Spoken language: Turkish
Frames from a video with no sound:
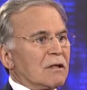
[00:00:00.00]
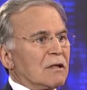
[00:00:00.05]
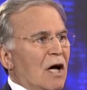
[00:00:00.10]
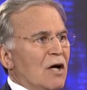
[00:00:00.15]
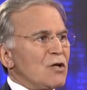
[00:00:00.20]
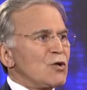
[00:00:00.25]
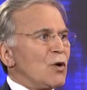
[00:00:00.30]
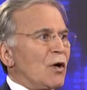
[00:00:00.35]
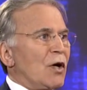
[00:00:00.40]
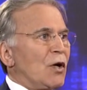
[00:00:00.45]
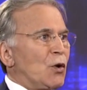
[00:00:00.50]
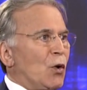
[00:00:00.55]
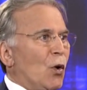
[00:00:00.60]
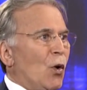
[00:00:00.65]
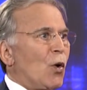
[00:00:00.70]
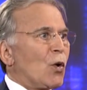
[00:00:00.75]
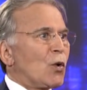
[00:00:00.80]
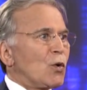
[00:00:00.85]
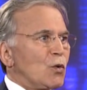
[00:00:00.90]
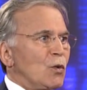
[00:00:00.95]
daha sonra ne
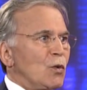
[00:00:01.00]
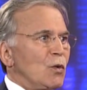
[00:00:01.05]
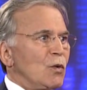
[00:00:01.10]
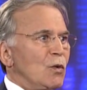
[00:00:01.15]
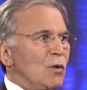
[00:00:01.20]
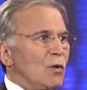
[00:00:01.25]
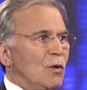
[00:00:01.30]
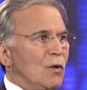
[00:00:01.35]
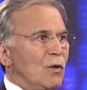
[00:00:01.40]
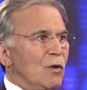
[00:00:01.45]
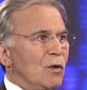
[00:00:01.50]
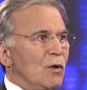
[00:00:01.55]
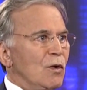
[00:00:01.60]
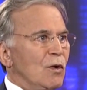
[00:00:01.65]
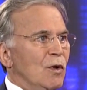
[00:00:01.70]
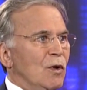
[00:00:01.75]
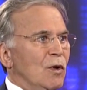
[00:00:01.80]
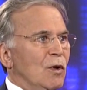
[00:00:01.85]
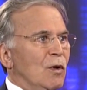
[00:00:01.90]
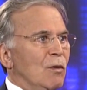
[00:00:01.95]
oldu?
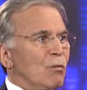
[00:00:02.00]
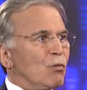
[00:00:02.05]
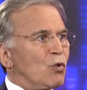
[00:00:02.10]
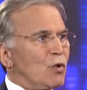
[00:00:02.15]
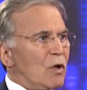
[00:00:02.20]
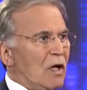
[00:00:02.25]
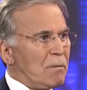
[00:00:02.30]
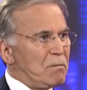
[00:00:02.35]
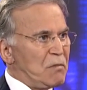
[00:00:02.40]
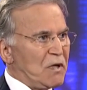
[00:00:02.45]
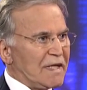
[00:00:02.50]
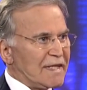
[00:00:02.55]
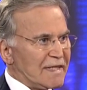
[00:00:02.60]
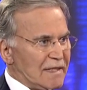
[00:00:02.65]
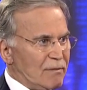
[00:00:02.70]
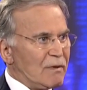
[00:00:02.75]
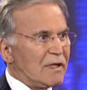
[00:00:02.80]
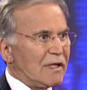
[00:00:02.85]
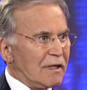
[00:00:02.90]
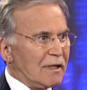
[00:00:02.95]
Bunların bir
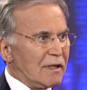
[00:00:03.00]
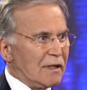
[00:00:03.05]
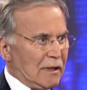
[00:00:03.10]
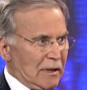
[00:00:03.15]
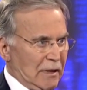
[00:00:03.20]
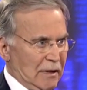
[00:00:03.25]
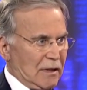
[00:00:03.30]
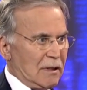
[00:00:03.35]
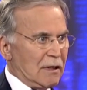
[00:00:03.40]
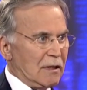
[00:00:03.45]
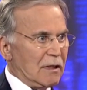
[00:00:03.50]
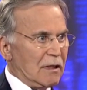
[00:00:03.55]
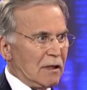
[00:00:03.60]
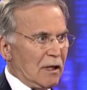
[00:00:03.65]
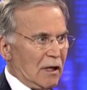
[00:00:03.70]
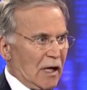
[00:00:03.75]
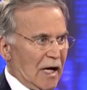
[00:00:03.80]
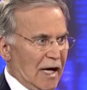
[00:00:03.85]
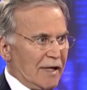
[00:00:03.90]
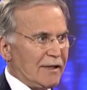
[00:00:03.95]
kısmı
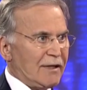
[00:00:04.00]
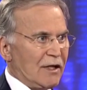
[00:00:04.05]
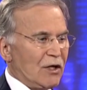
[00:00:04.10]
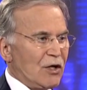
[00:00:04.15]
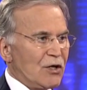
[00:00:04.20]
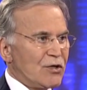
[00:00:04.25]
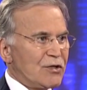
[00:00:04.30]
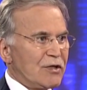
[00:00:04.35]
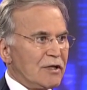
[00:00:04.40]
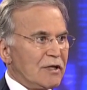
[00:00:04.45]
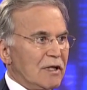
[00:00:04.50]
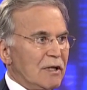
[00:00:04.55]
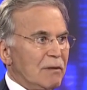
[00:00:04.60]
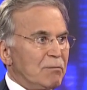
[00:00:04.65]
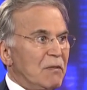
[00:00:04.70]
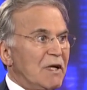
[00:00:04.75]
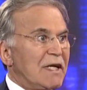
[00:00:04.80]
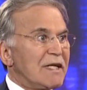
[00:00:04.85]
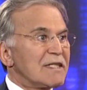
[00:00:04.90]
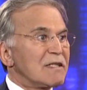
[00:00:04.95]
hayata geçti.
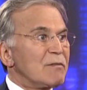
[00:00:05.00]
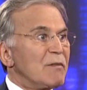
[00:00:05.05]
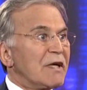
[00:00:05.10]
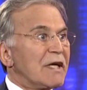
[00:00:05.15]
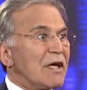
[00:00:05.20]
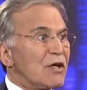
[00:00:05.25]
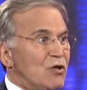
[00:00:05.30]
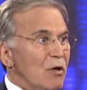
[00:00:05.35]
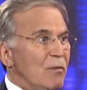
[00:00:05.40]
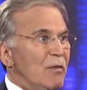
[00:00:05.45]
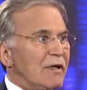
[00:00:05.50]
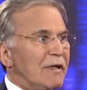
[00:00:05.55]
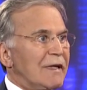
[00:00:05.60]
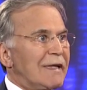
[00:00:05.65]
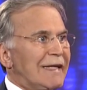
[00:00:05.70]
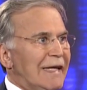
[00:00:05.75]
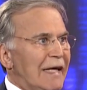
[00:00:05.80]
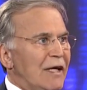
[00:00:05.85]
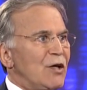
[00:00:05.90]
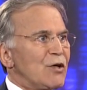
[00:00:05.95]
Bir kısmı
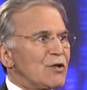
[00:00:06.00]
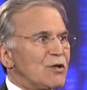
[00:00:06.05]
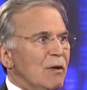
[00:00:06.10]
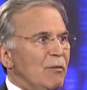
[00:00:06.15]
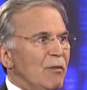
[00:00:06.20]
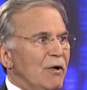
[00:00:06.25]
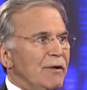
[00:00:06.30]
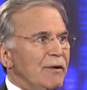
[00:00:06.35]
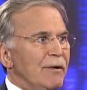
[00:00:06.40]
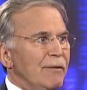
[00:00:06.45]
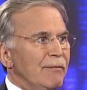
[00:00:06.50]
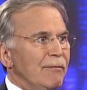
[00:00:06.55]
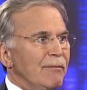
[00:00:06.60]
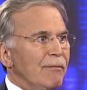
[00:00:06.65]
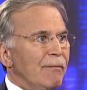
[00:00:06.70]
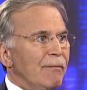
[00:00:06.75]
geçemedi. Niye geçemedi?